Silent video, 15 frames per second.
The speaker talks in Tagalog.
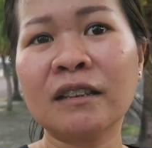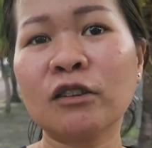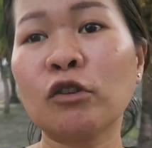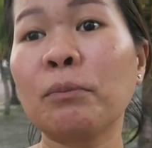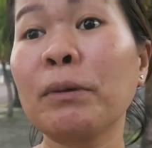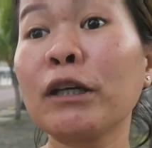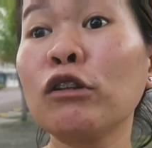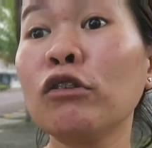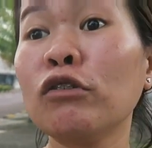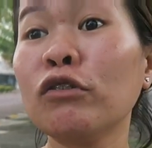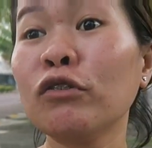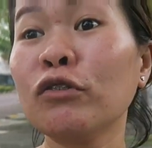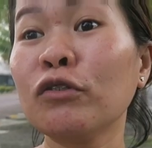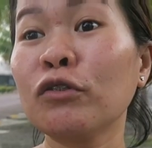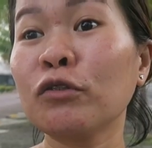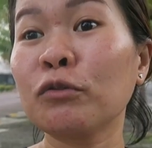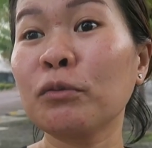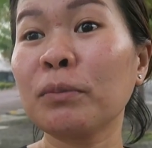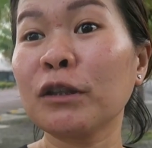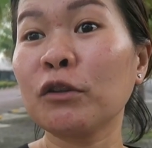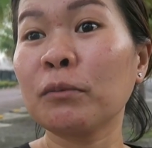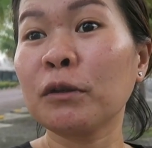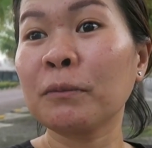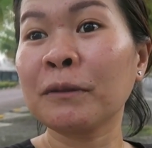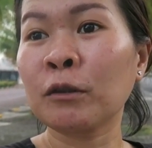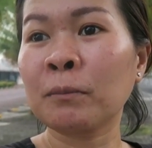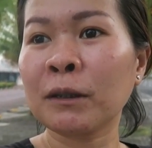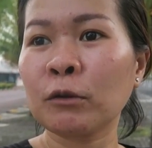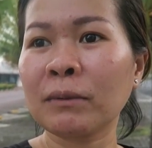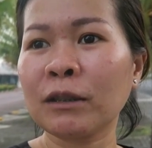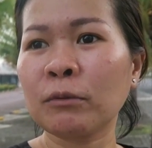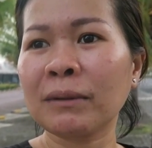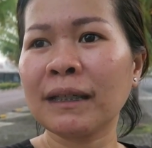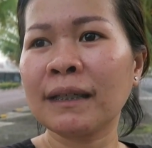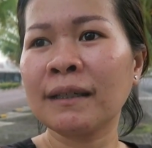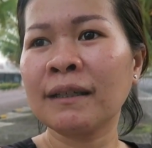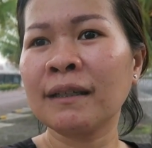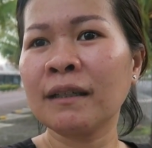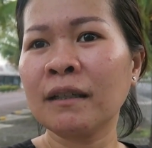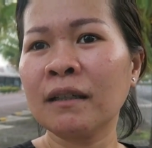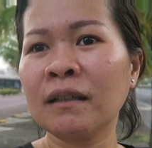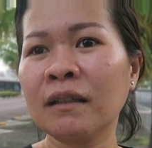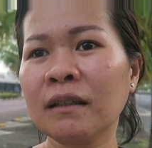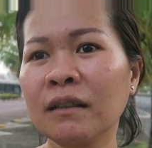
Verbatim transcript: Tubig to, no? Tubig, tubig, tubig, tubig, tubig.